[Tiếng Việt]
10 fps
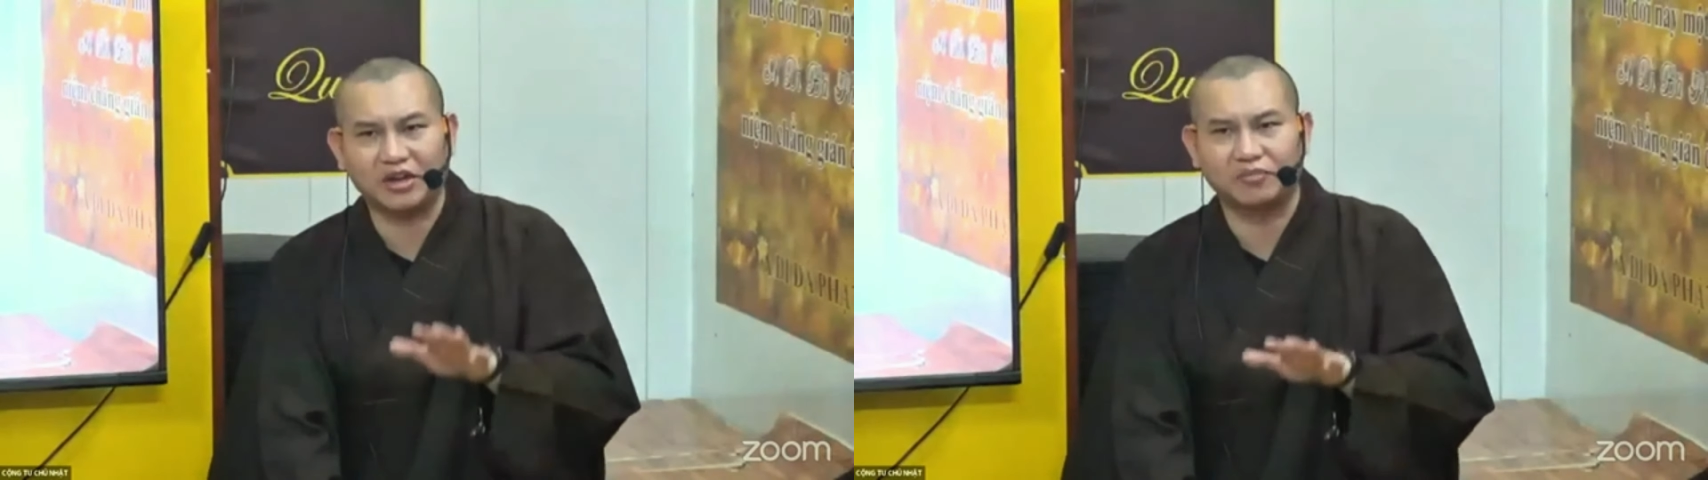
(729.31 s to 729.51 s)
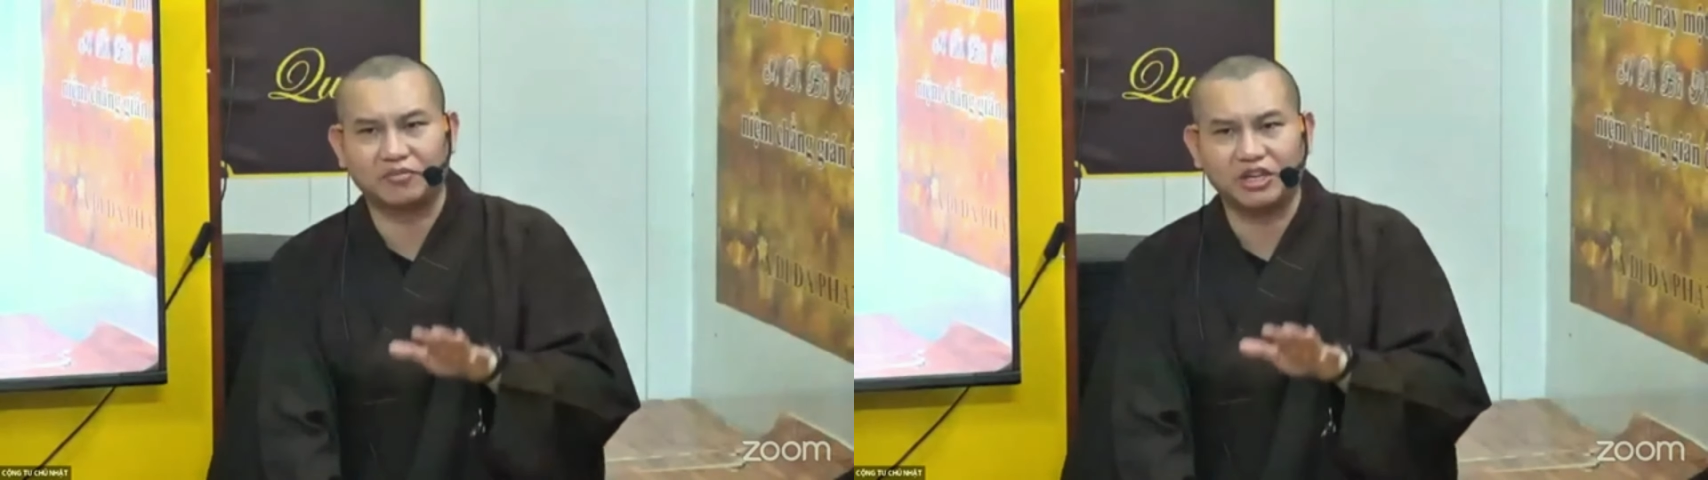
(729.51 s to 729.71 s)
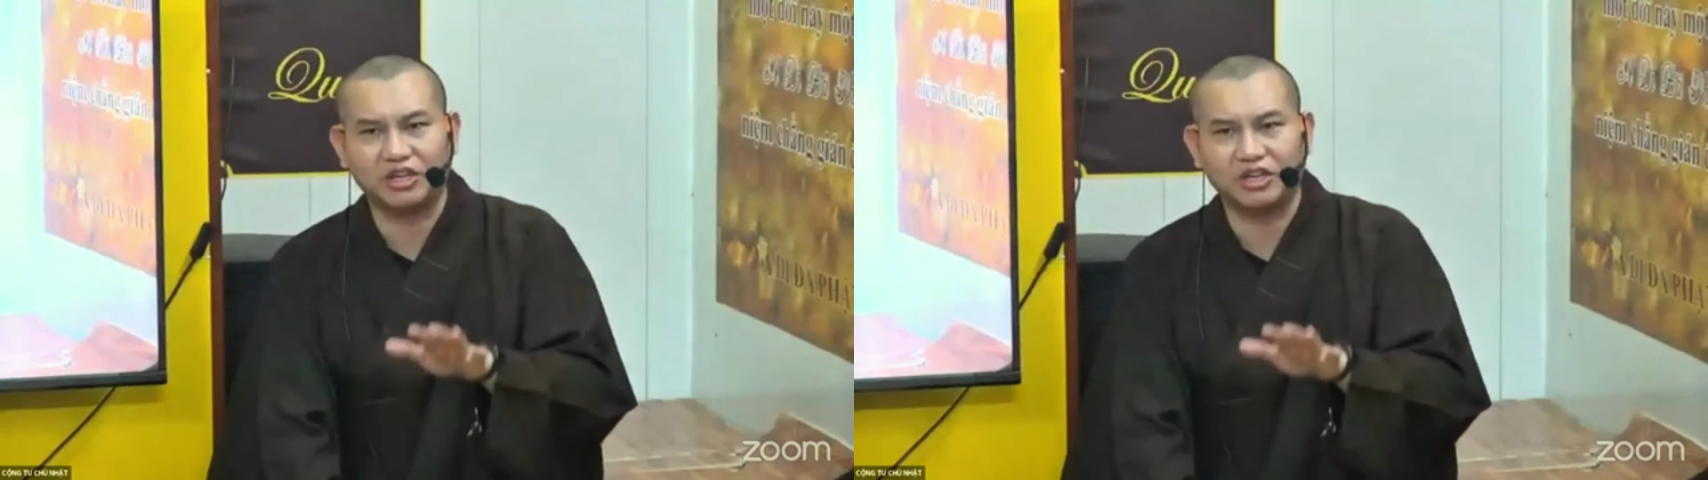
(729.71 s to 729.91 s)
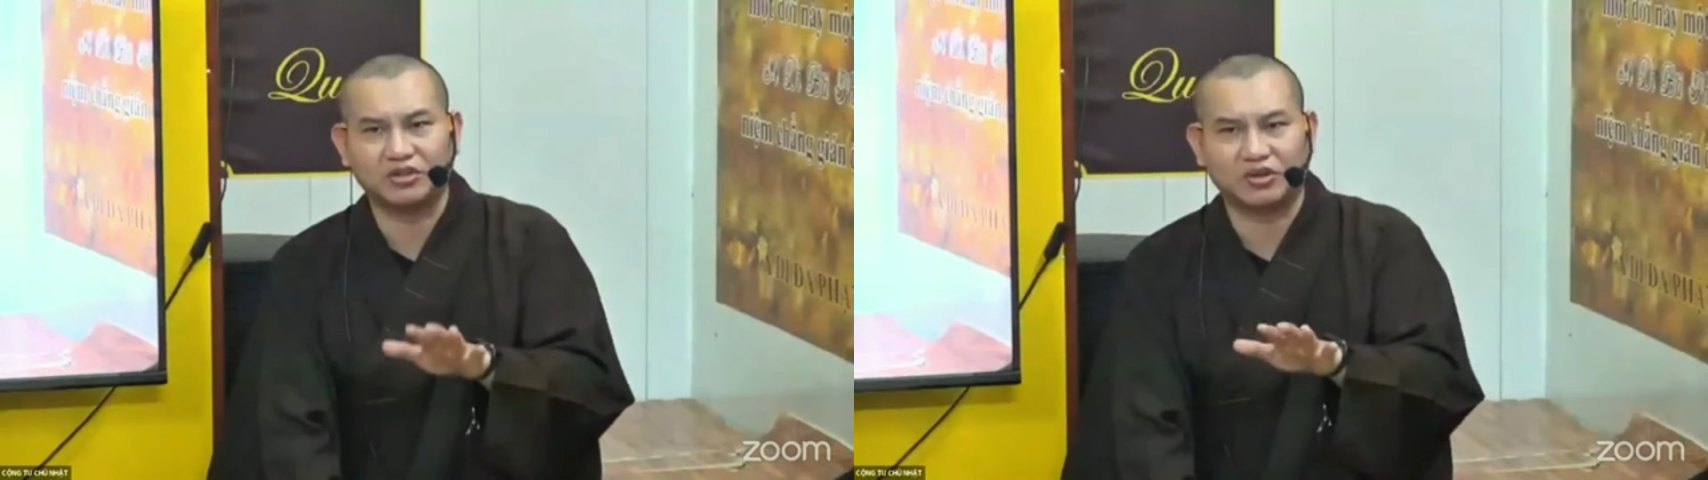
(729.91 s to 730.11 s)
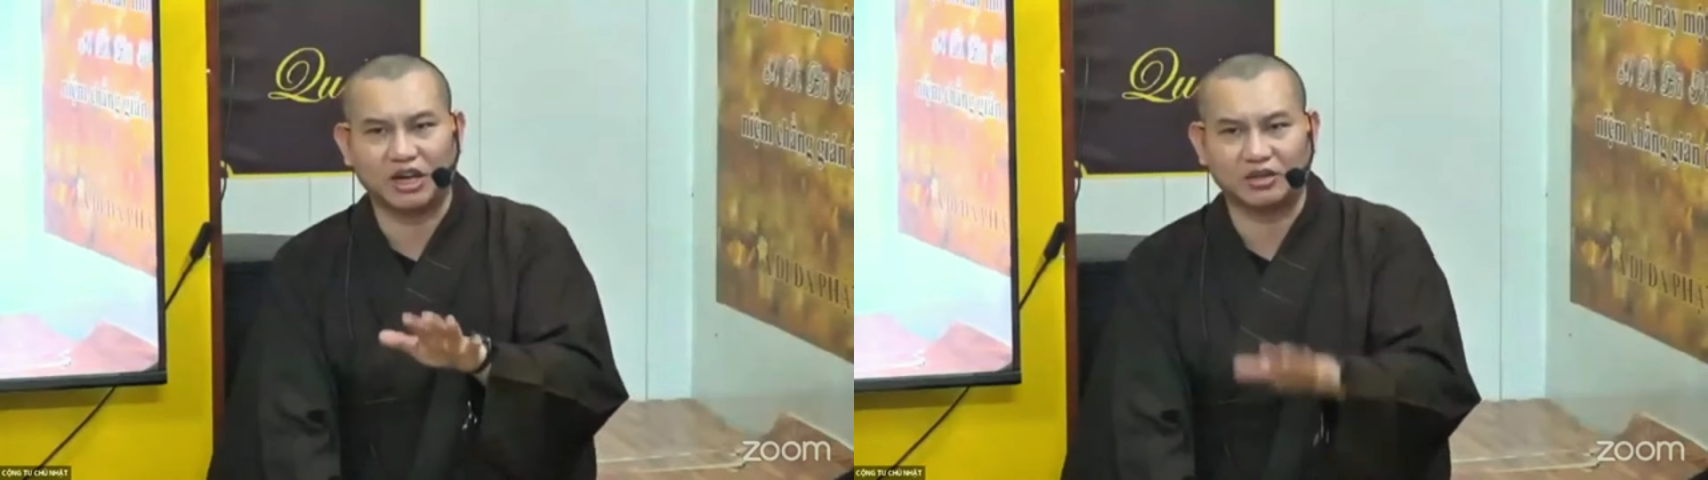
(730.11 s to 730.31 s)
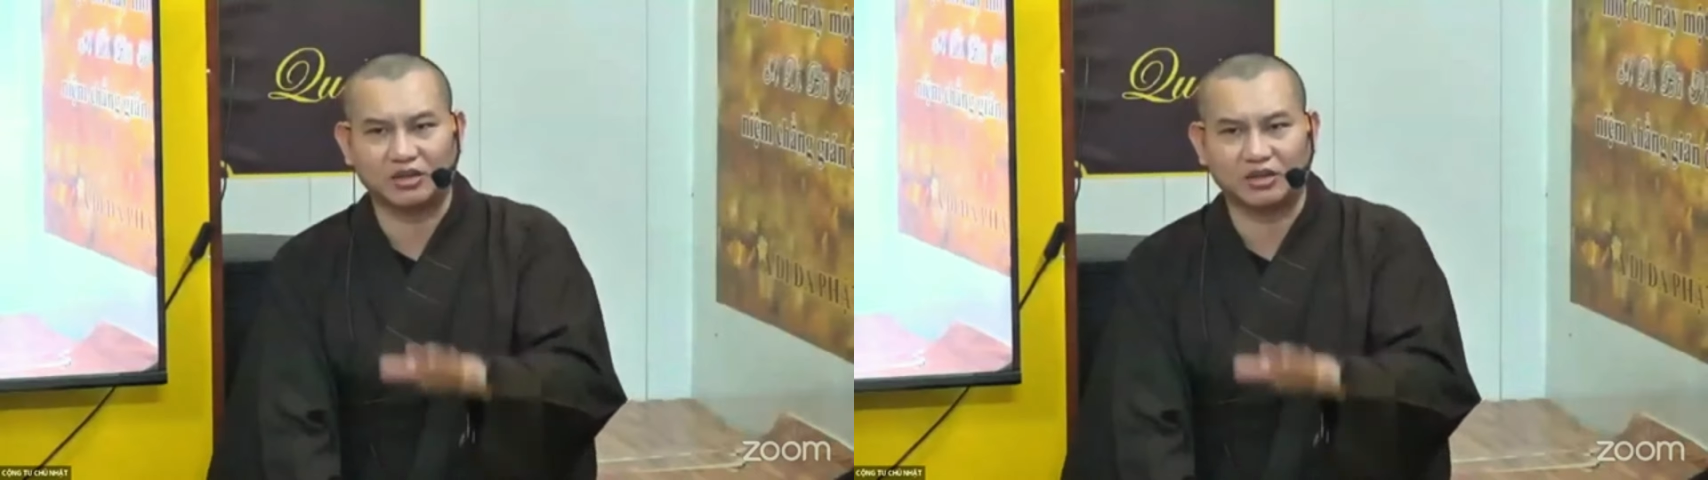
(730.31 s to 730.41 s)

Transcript: tin cho đại chúng